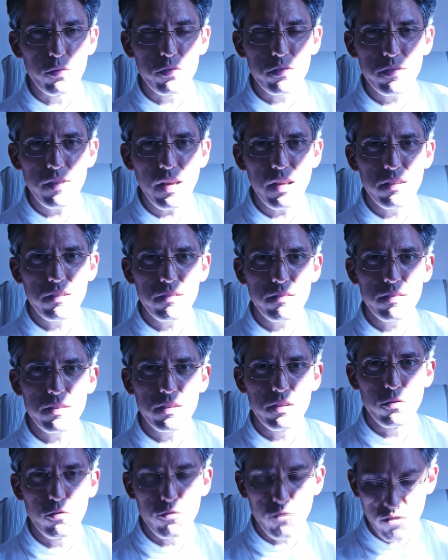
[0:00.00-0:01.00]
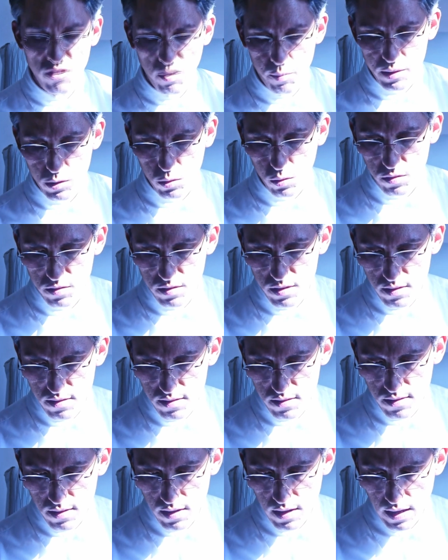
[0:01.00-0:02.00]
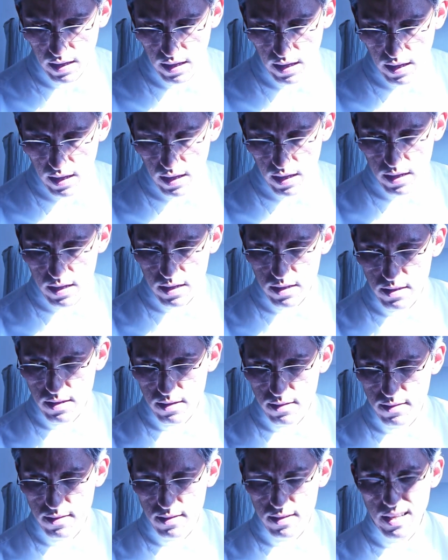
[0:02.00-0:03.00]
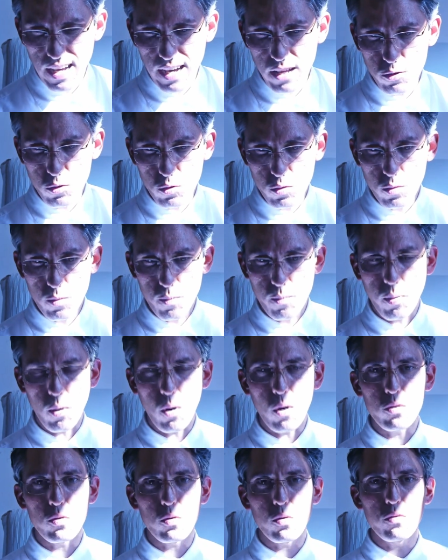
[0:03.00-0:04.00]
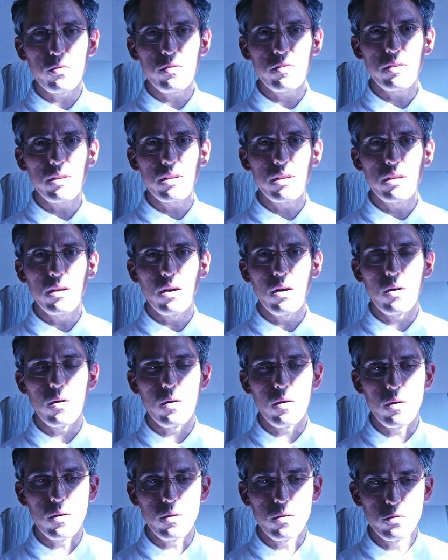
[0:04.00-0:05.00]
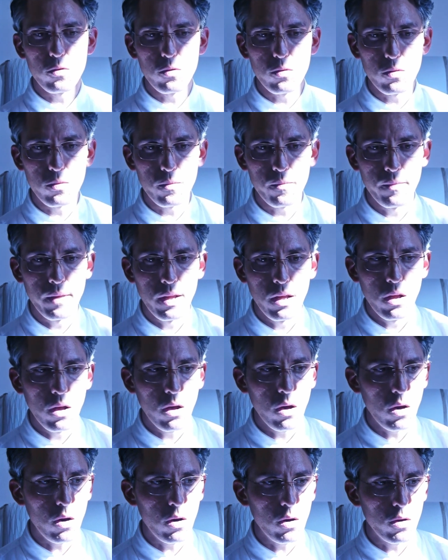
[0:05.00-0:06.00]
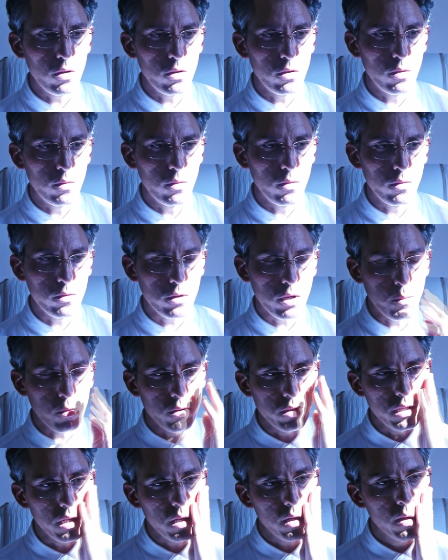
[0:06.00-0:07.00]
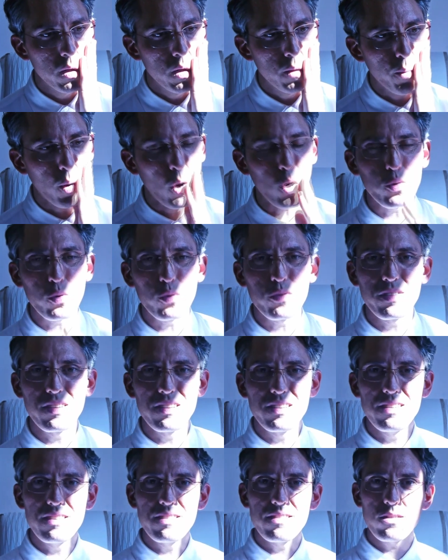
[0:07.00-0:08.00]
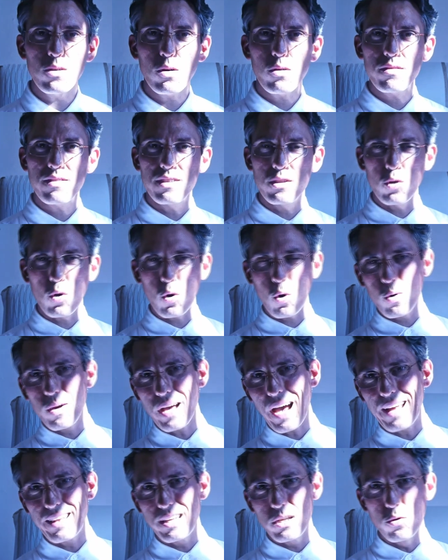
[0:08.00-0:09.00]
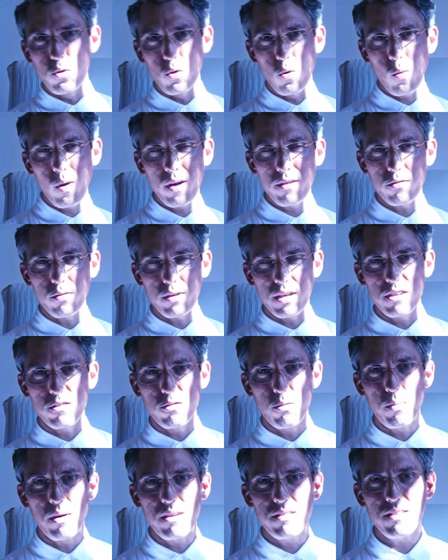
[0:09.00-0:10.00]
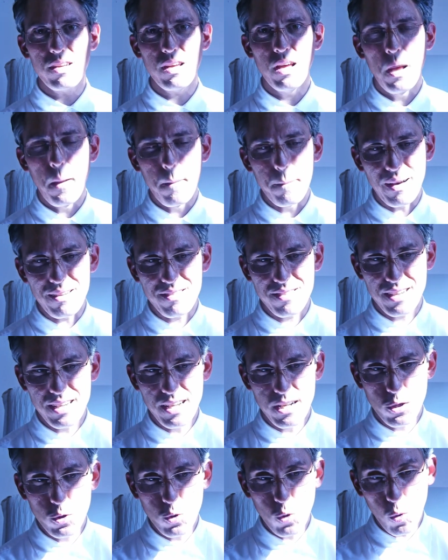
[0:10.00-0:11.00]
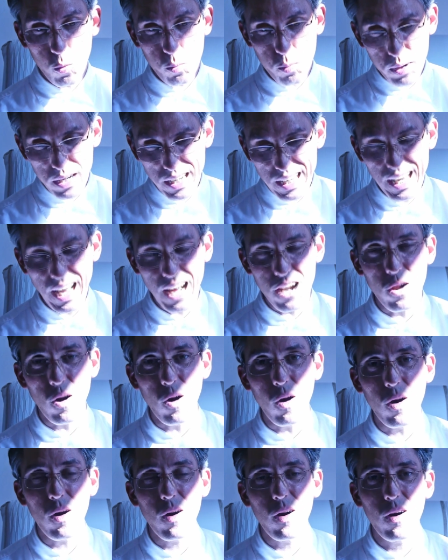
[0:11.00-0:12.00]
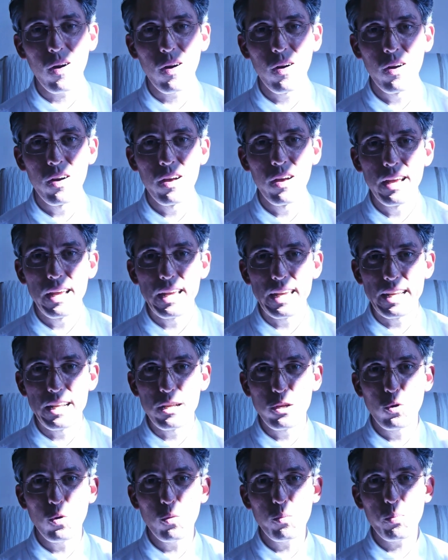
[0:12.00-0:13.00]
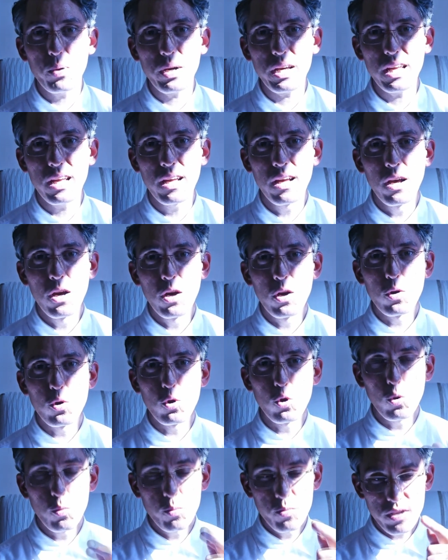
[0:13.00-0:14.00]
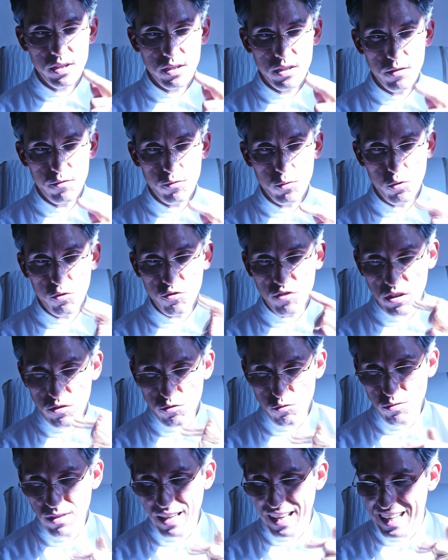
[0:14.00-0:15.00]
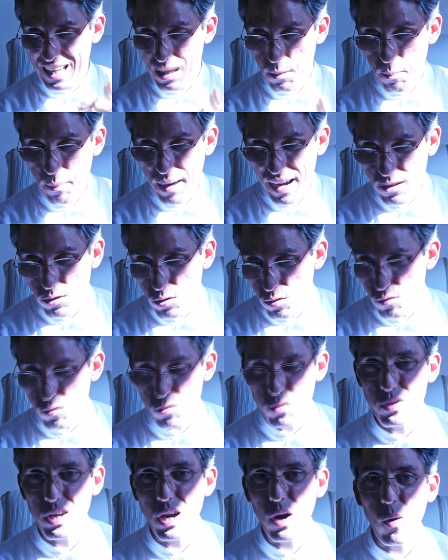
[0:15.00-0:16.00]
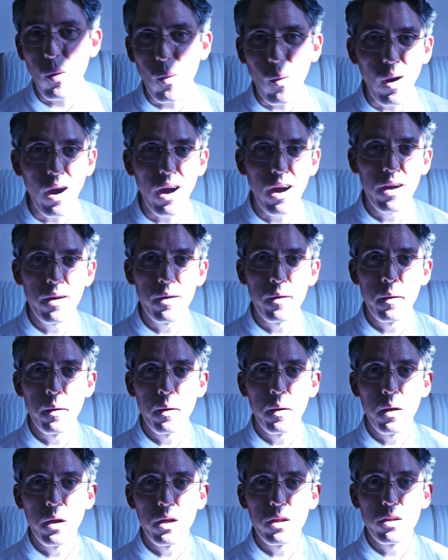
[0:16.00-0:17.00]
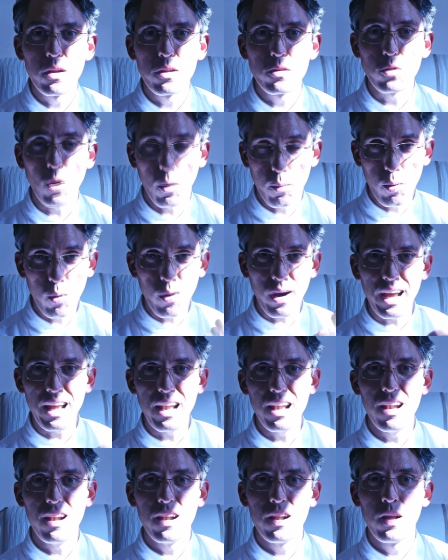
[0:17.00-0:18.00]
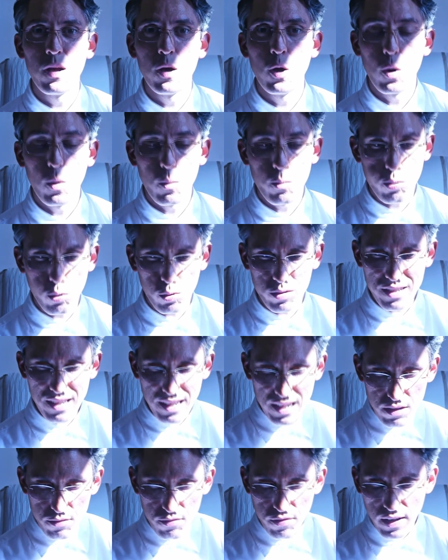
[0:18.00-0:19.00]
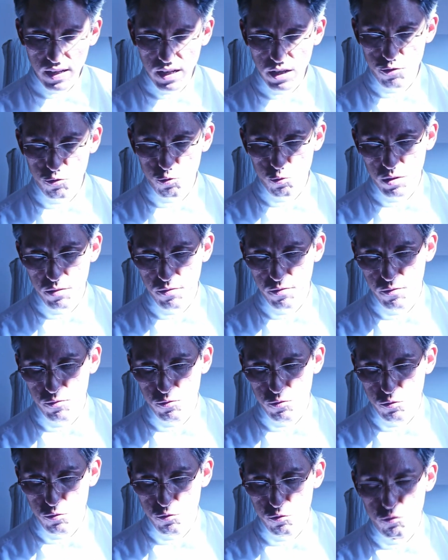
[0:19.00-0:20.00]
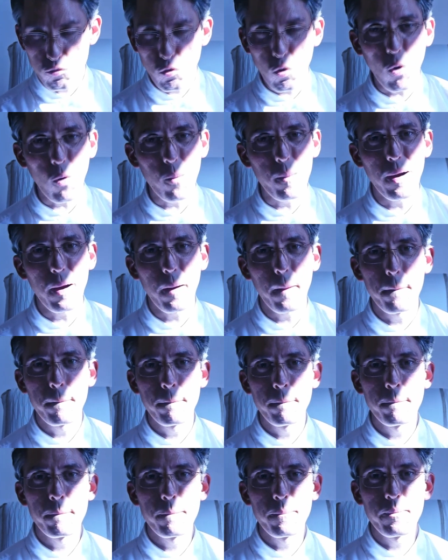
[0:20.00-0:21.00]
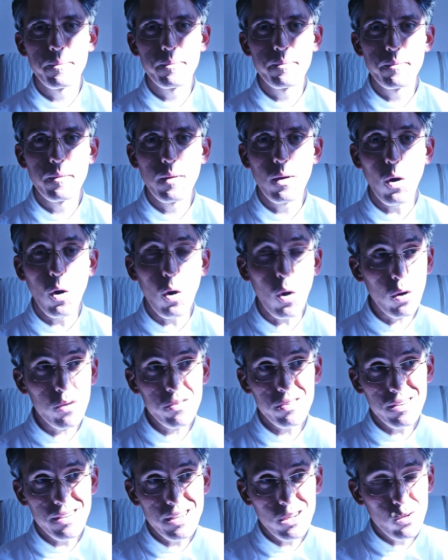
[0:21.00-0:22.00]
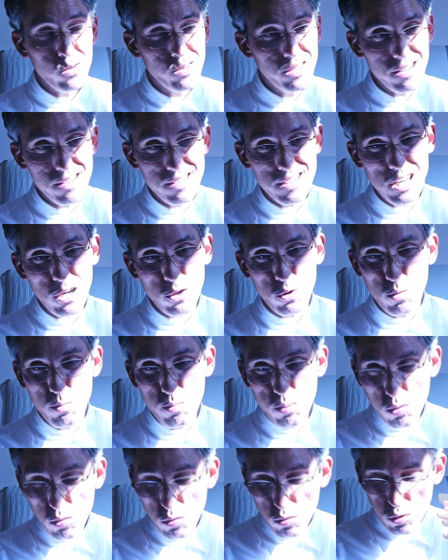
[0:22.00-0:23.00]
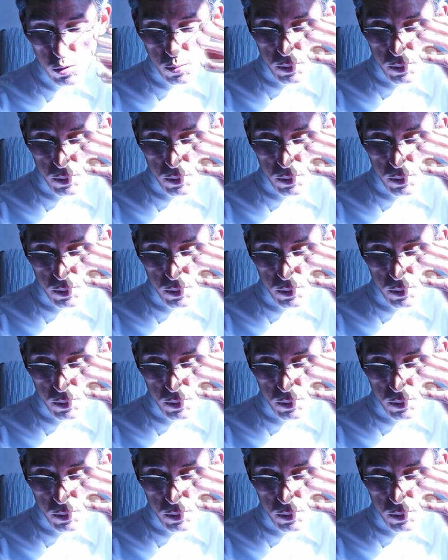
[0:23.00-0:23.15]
scène ici de Jean chapitre 6, il décida de prendre ses, euh, euh, de, comment dire, prendre ses distances et de regarder de loin ce qui se passait parce qu'il comprit alors, il comprit que l'objectif que Jésus n'allait pas devenir roi temporel pour délivrer les Juifs du joug romain. Or, c'était le désir de beaucoup de